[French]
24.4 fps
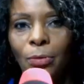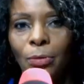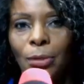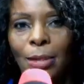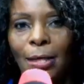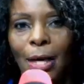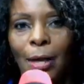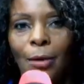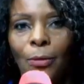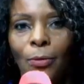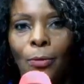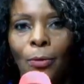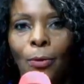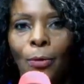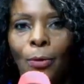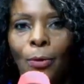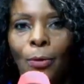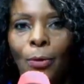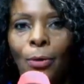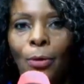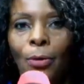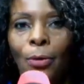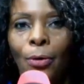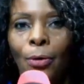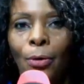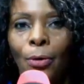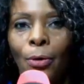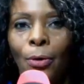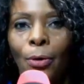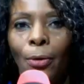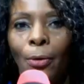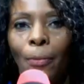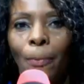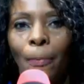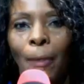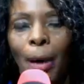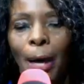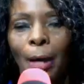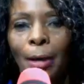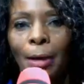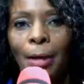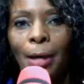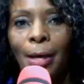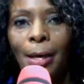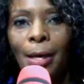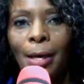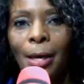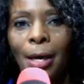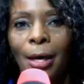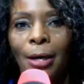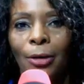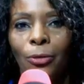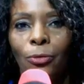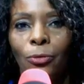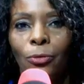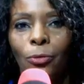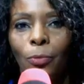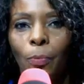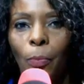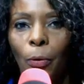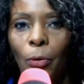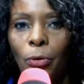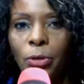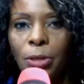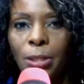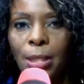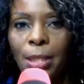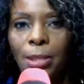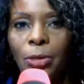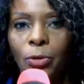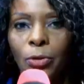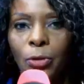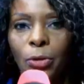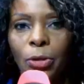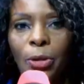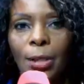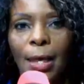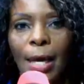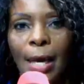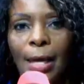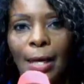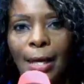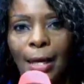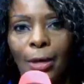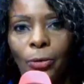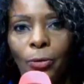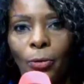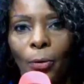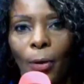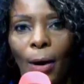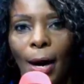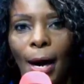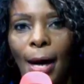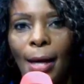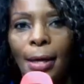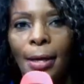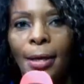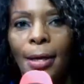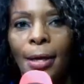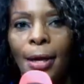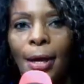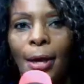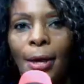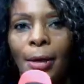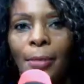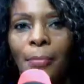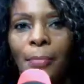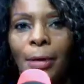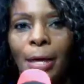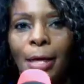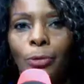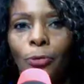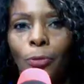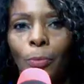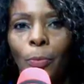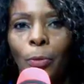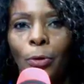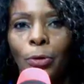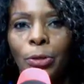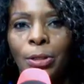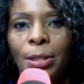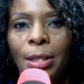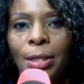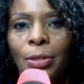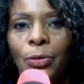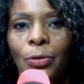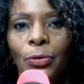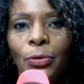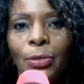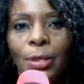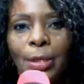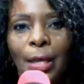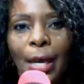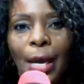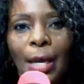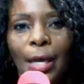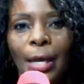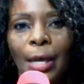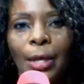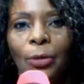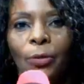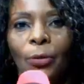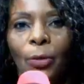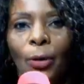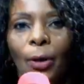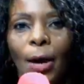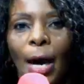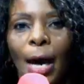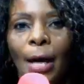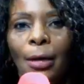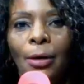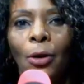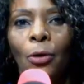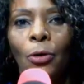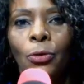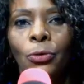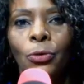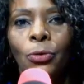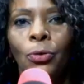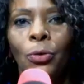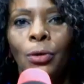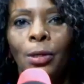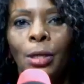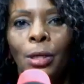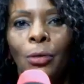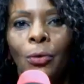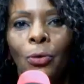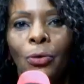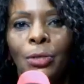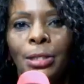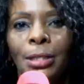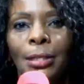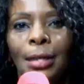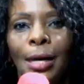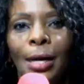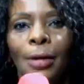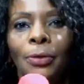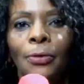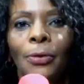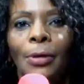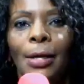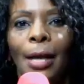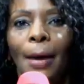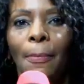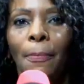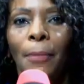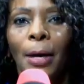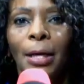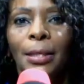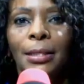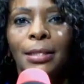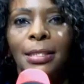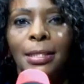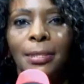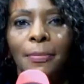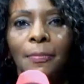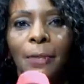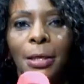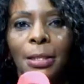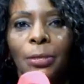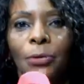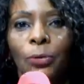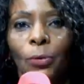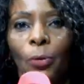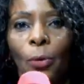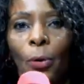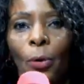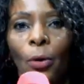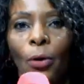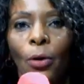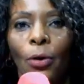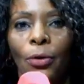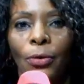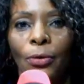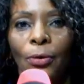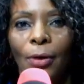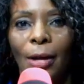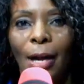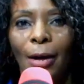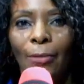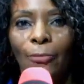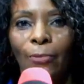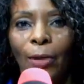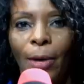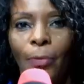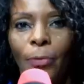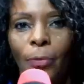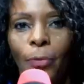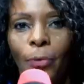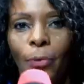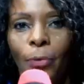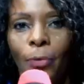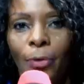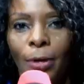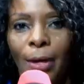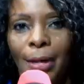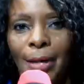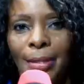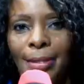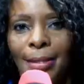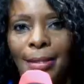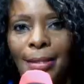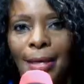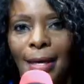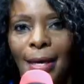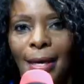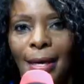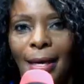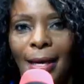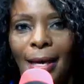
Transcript: nous allons euh, parler du processus électoral, mais du processus électoral en ce qui concerne la participation de la femme congolaise.